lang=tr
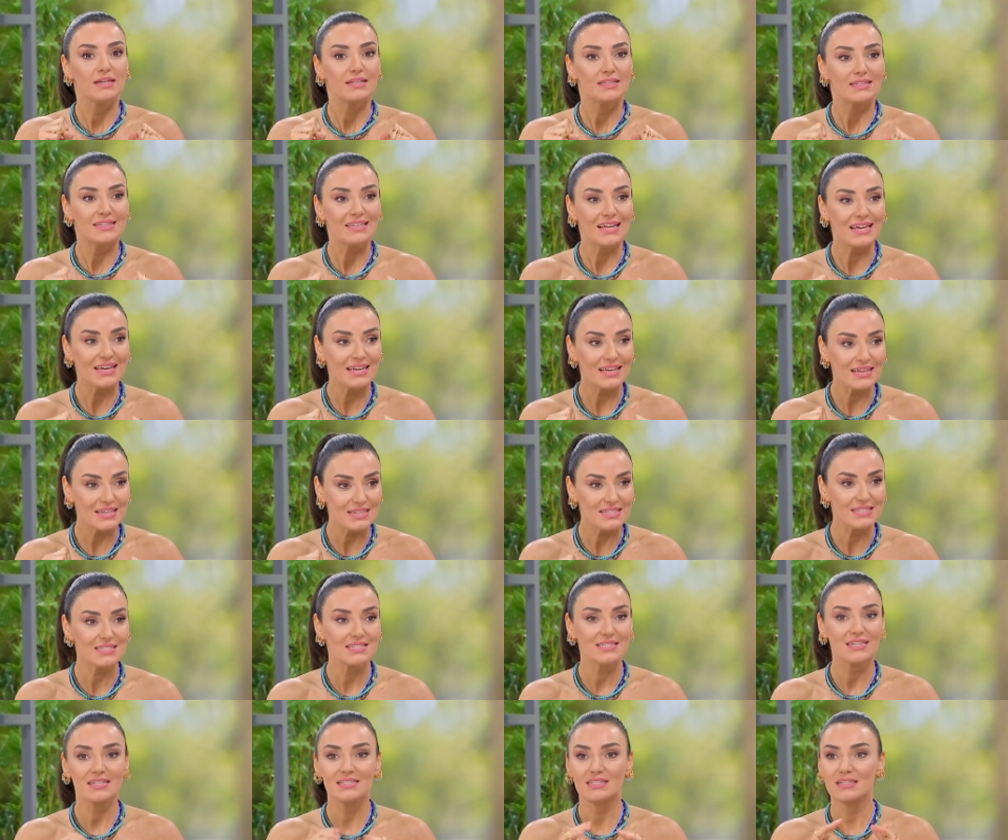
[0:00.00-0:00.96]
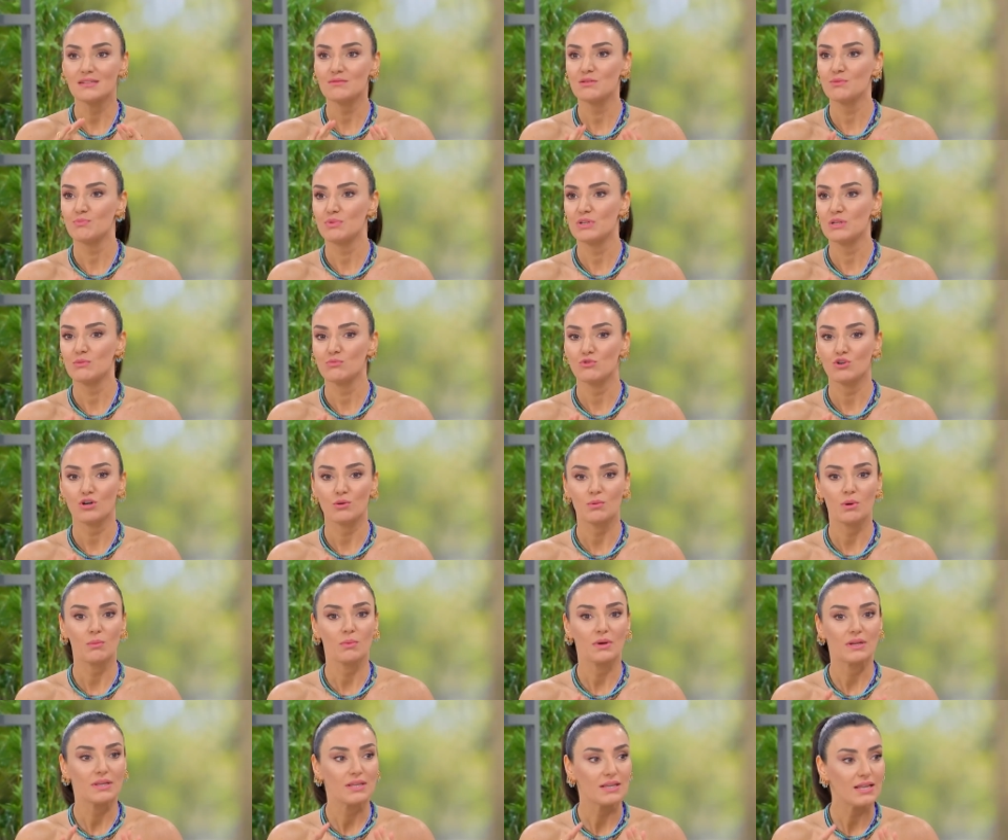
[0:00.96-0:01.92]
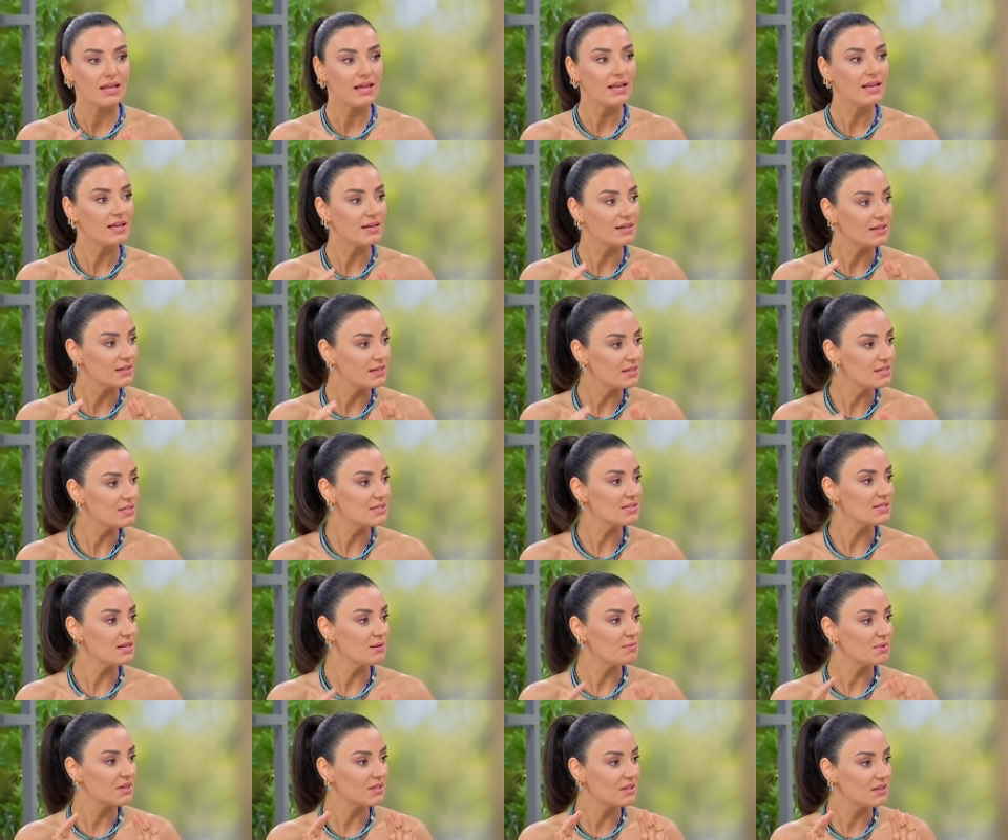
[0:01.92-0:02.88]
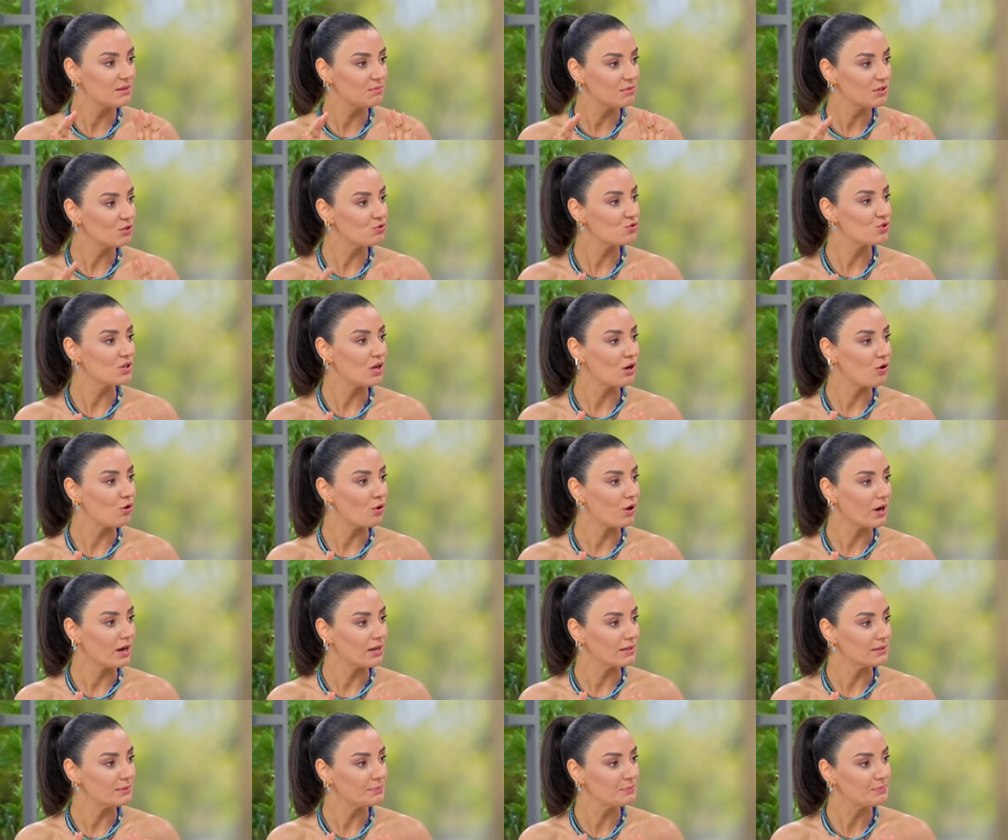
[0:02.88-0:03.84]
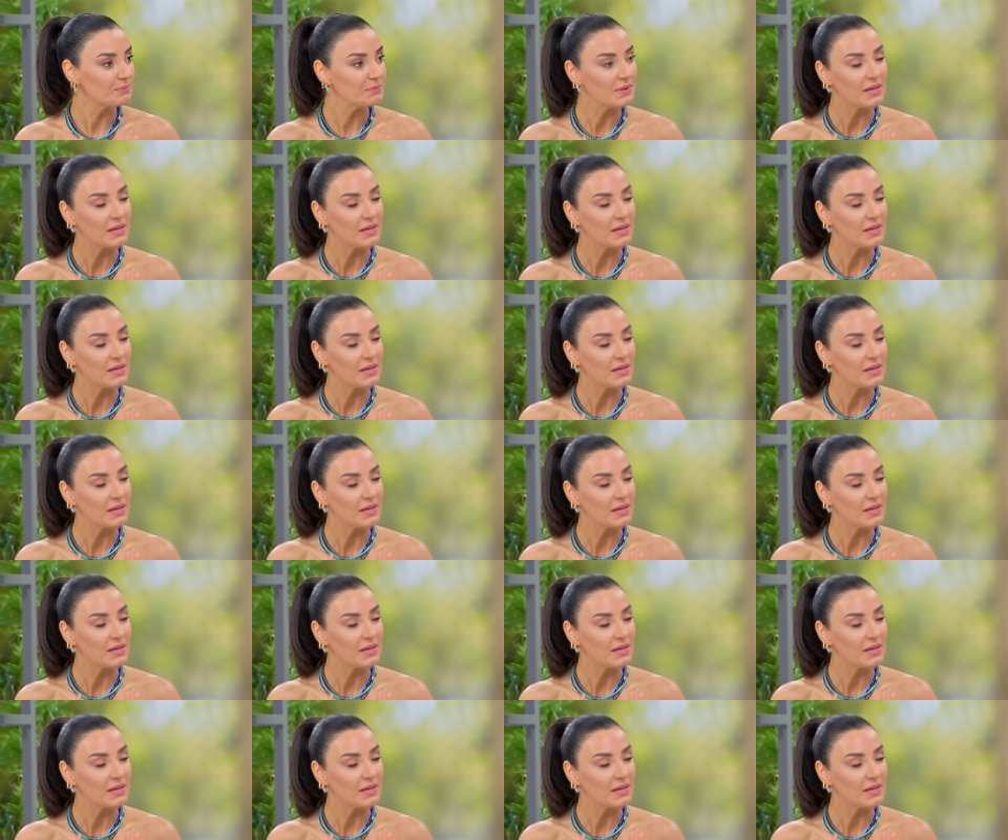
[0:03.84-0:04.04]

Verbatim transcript: Neyi istediğimi bilmiyorum ama neleri istemediğimi hmm. güzel öğrendim.